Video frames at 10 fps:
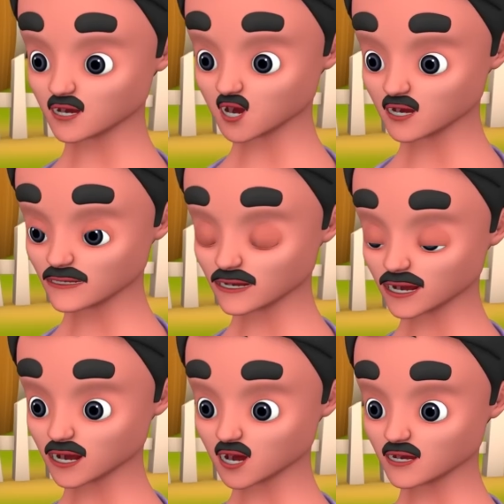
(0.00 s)
और
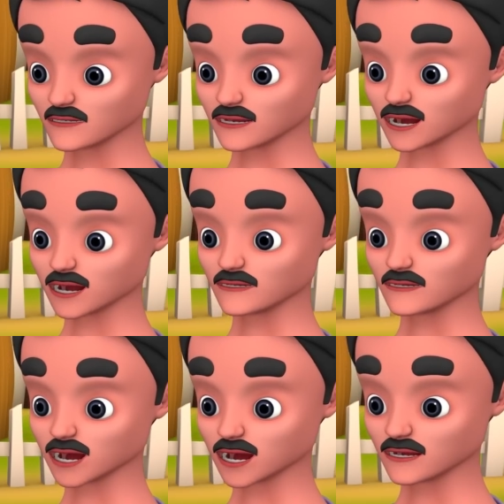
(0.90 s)
शाम को वापस आ
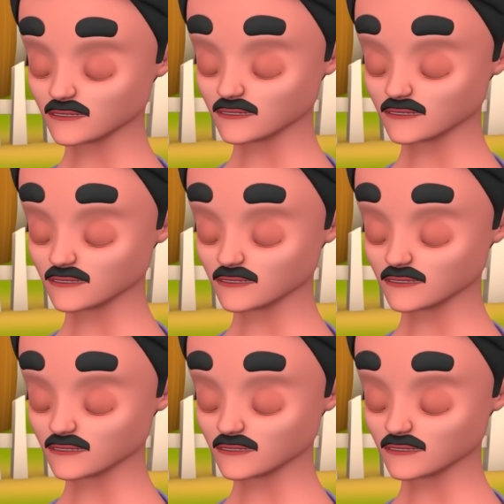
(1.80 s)
जाती है